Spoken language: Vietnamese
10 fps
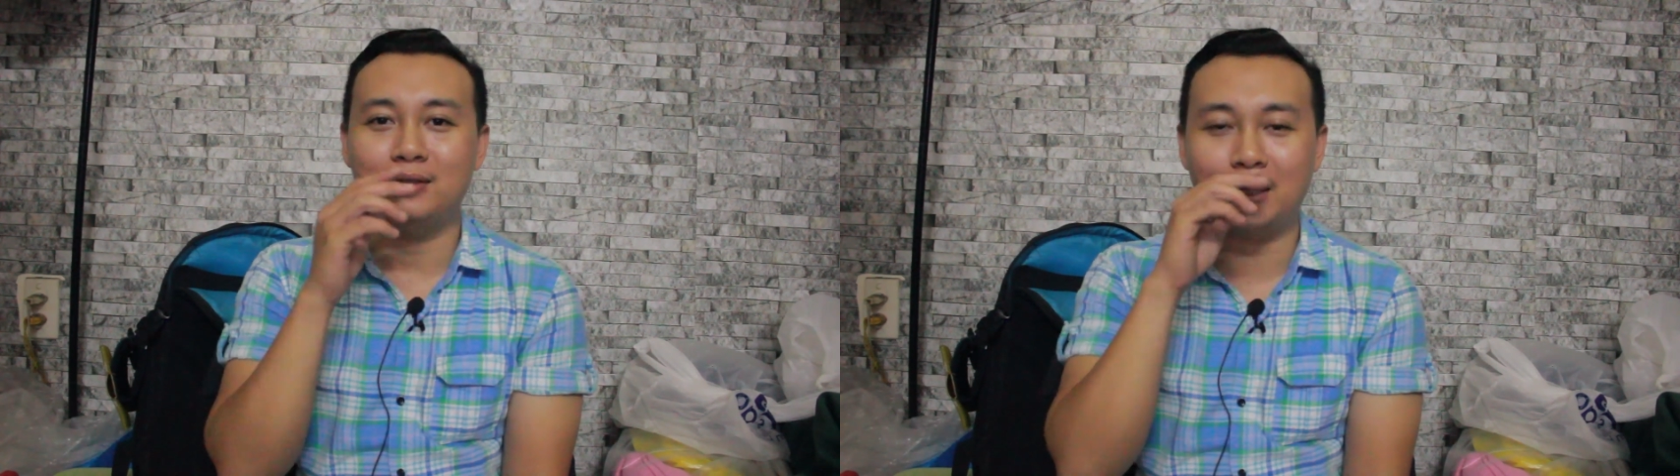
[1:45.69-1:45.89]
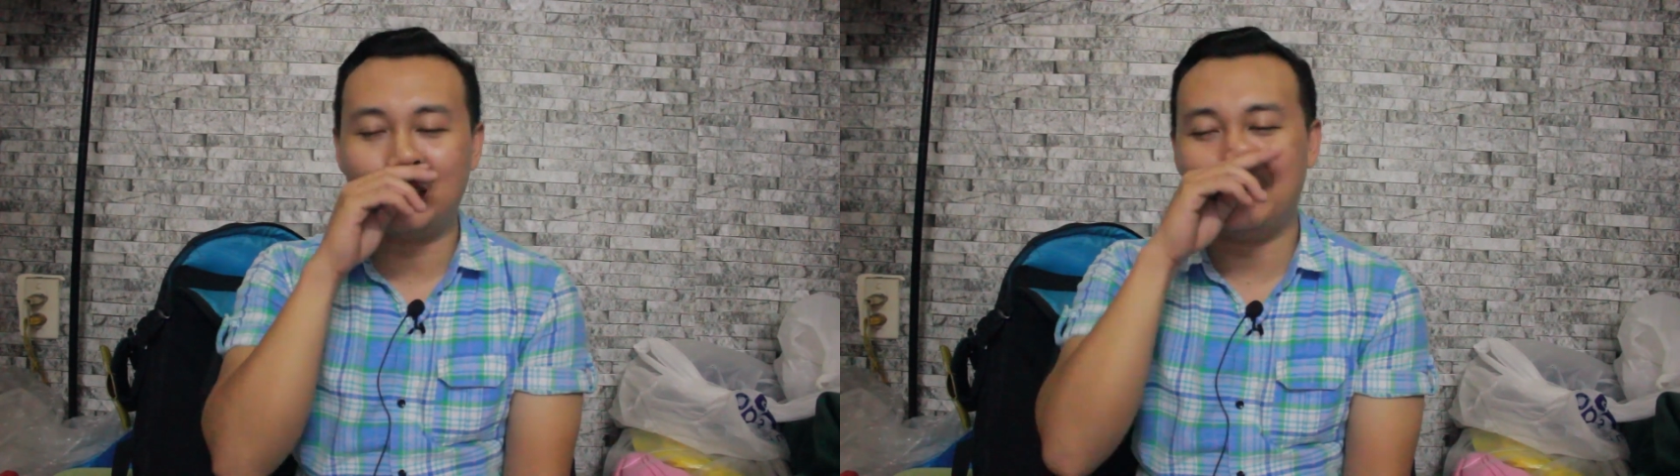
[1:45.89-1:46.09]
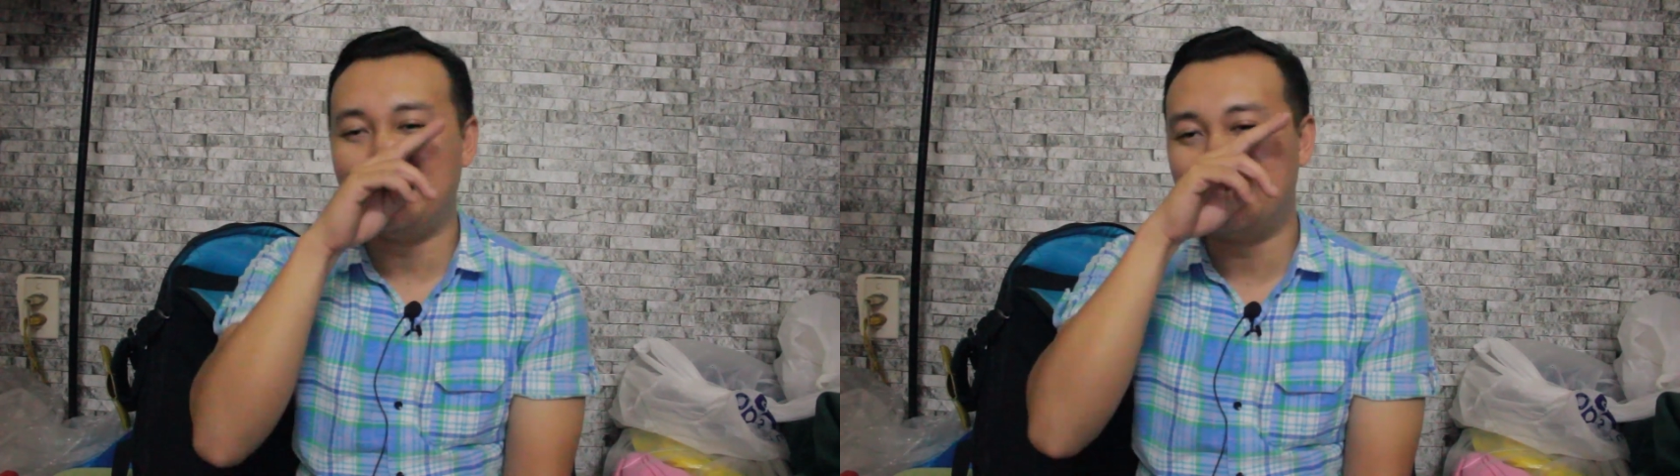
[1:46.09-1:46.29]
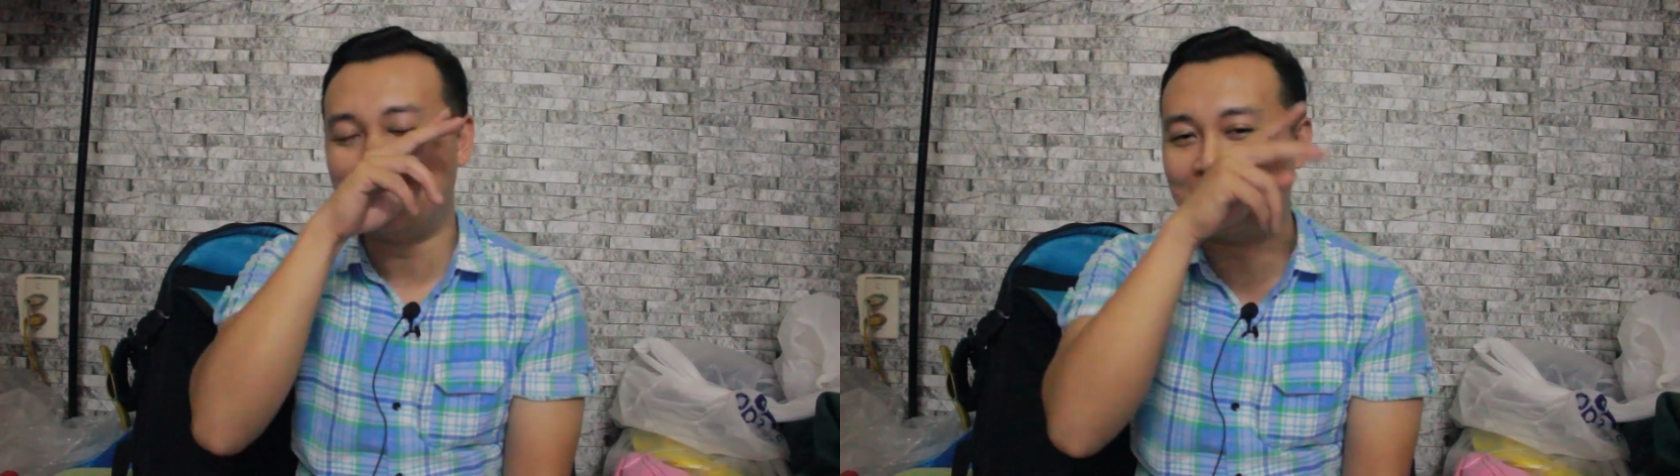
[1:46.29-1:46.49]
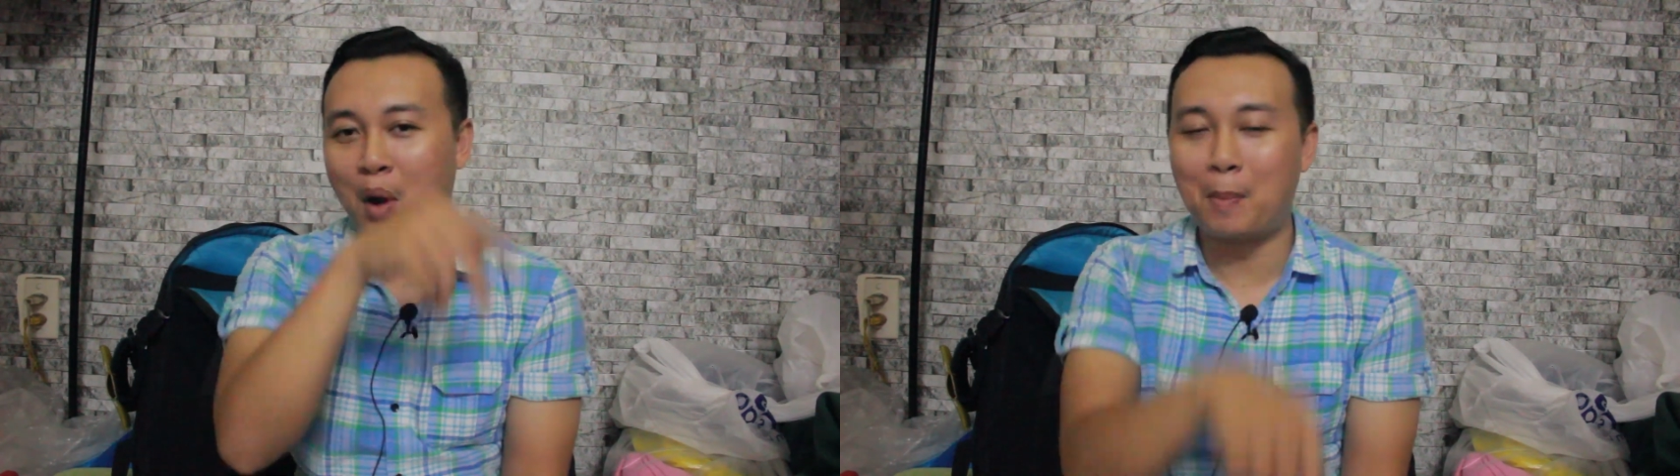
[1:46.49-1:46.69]
Những cái
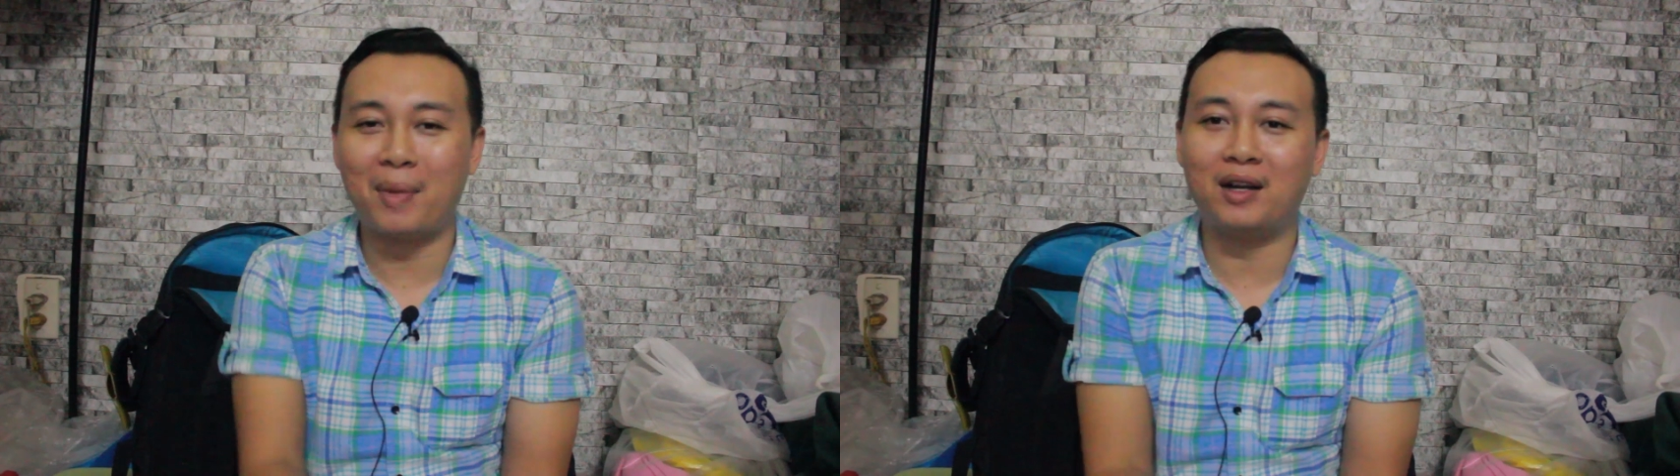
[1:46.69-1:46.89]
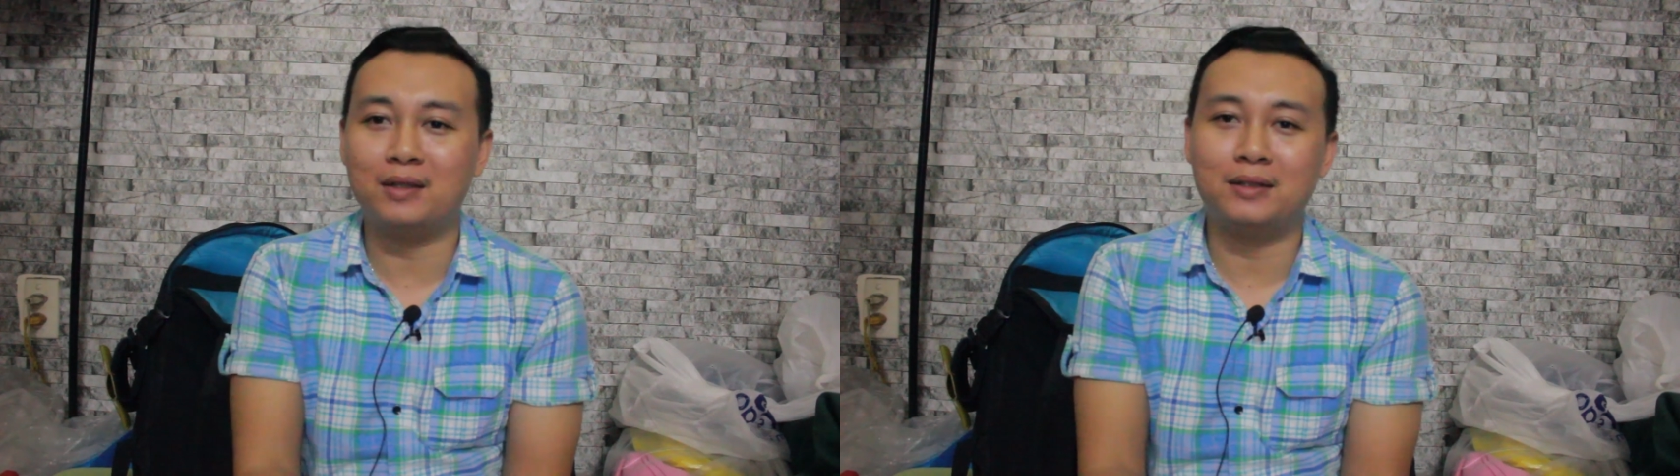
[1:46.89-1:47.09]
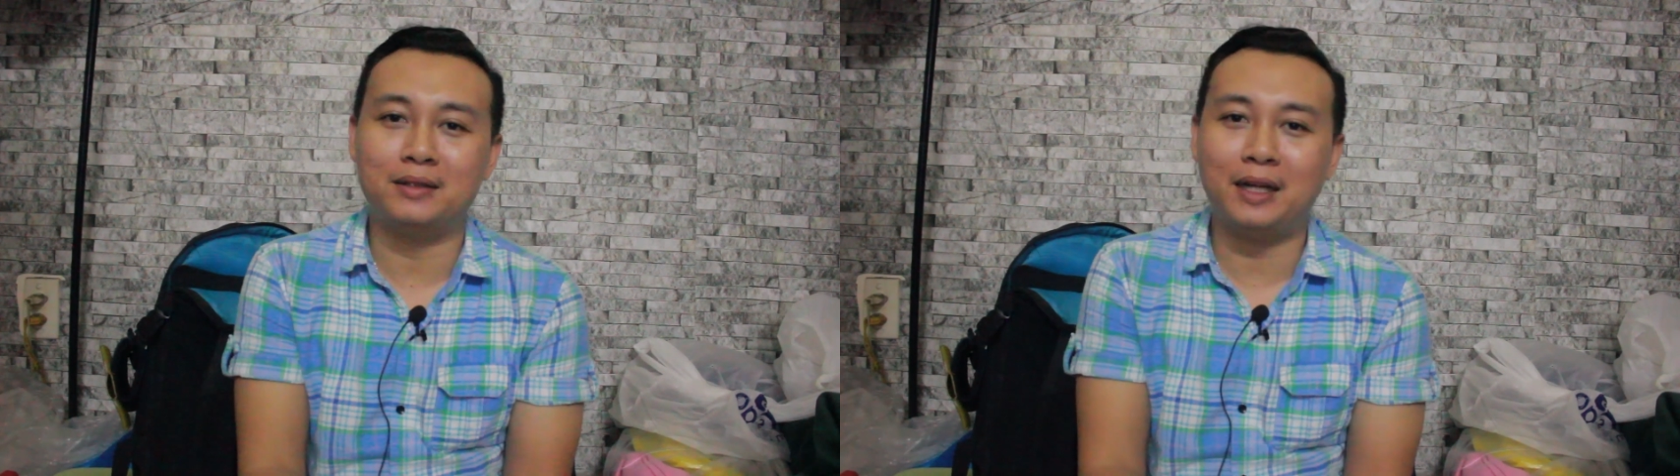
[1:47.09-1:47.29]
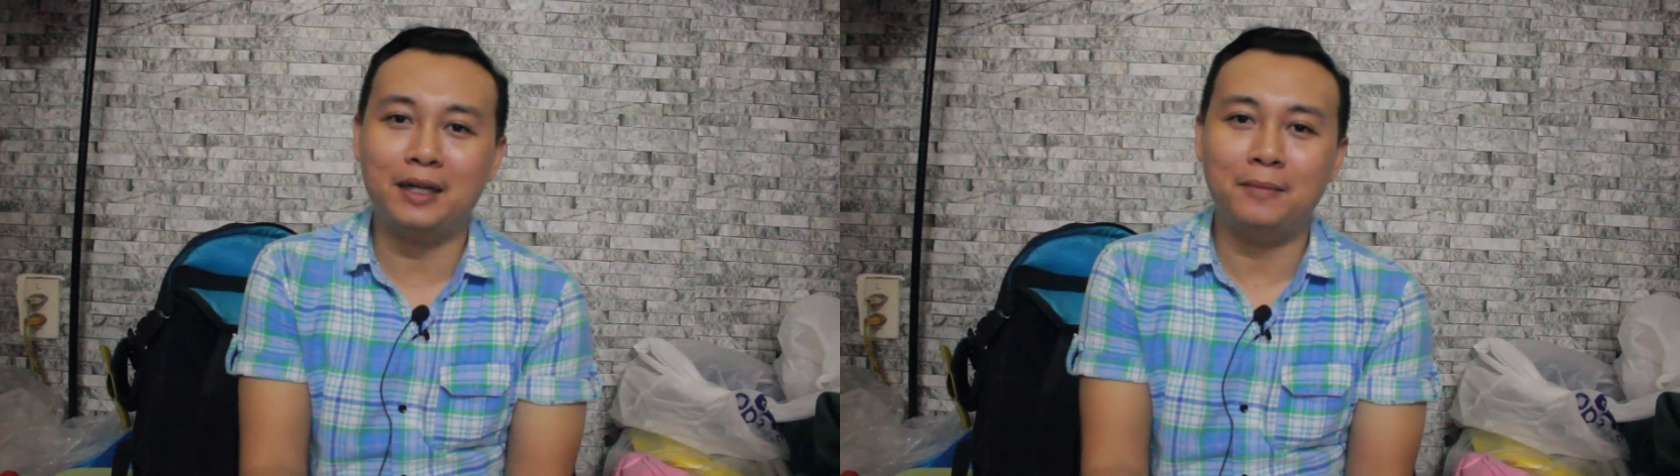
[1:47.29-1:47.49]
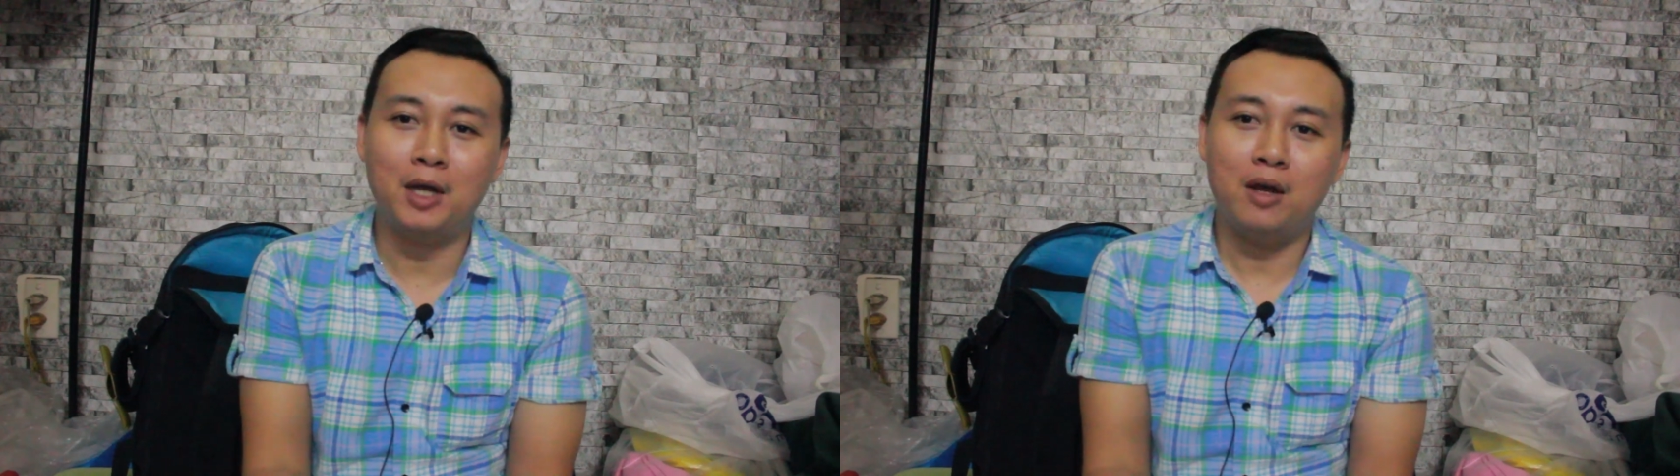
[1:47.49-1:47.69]
nhân vật mà ấy á,